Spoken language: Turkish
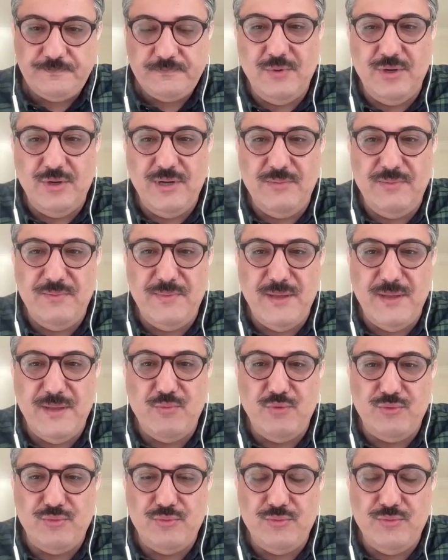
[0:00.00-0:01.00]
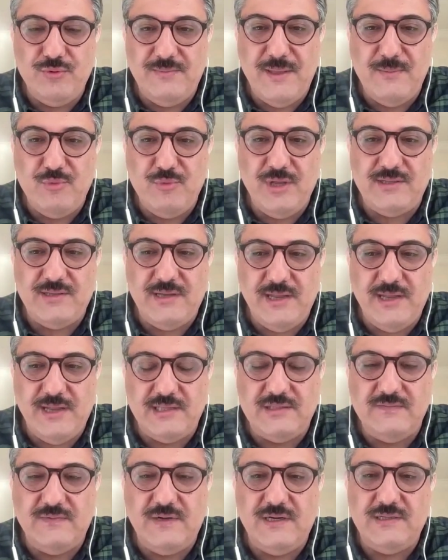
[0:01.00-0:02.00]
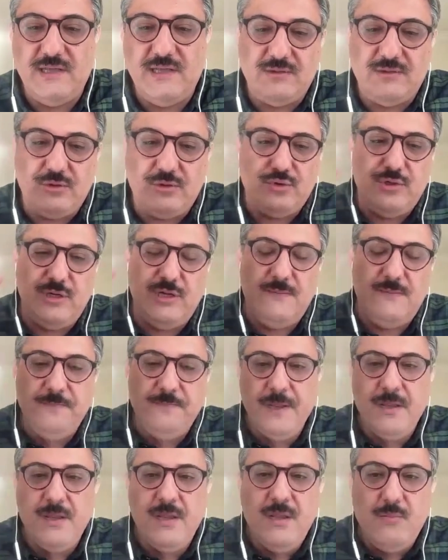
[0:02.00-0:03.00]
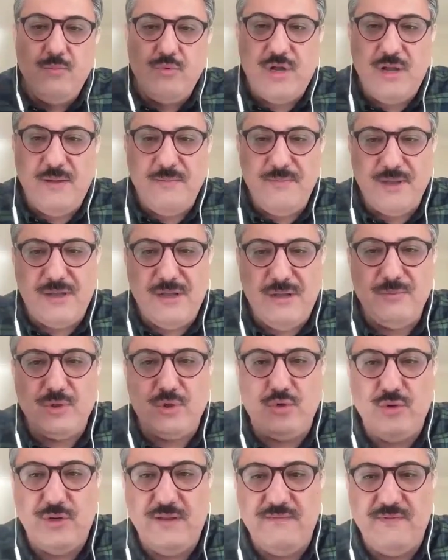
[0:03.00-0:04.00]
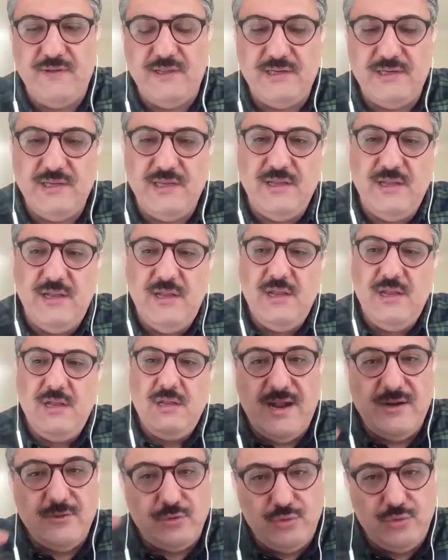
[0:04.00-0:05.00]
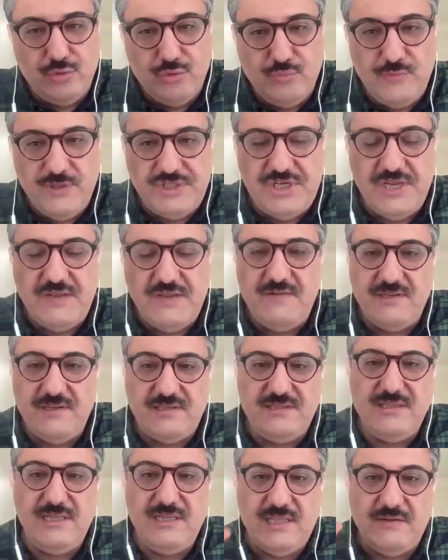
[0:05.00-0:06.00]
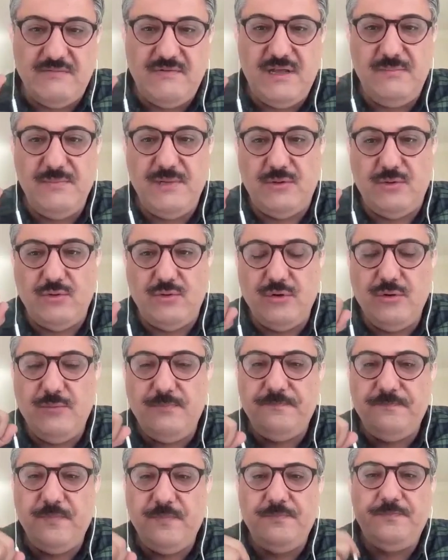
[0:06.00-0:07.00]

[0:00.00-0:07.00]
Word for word: Böyle bir memur memuriyet hayatı var. Daha sonra bu kaymakamlık görevleri Erzurum ve çevresinde devam ediyor.